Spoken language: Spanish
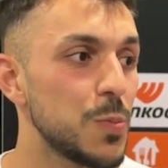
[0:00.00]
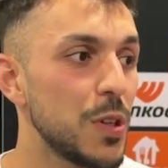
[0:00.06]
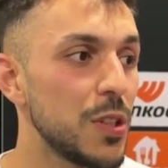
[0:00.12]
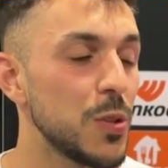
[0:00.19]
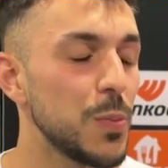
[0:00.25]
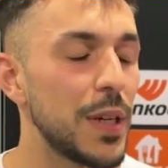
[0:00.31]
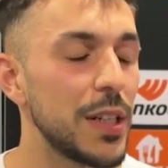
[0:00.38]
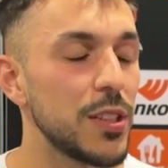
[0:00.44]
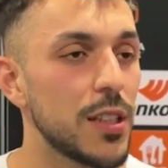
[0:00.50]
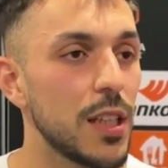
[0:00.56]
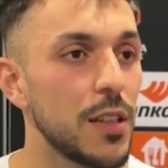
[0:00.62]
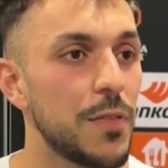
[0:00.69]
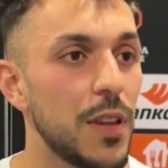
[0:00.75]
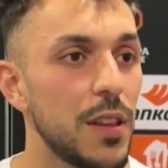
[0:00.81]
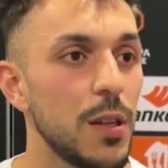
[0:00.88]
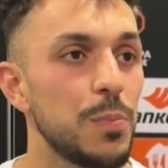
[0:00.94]
después de un partido
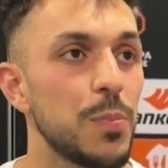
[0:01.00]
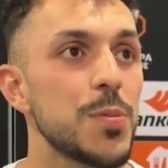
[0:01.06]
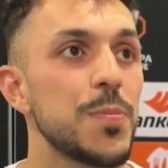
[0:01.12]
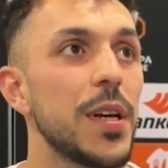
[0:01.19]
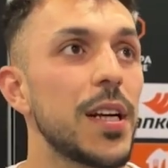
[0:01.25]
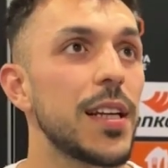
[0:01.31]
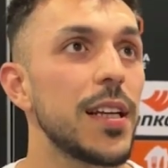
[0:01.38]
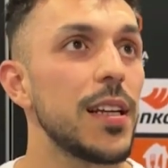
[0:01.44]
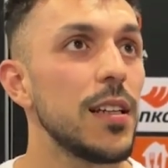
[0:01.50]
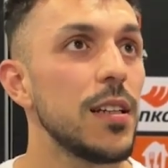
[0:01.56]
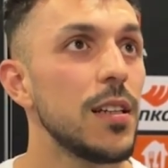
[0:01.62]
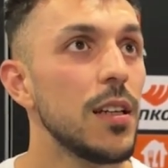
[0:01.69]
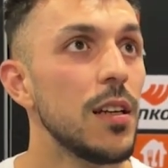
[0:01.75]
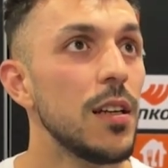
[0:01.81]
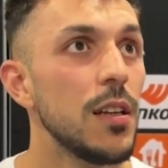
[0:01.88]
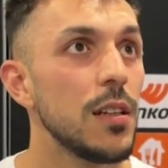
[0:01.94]
tan difícil, pues ver
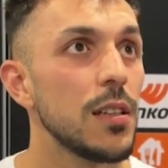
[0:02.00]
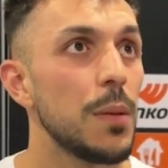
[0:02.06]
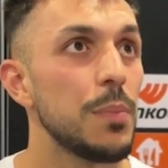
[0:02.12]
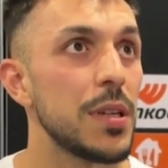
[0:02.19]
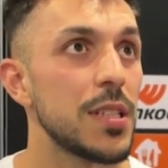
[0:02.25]
que,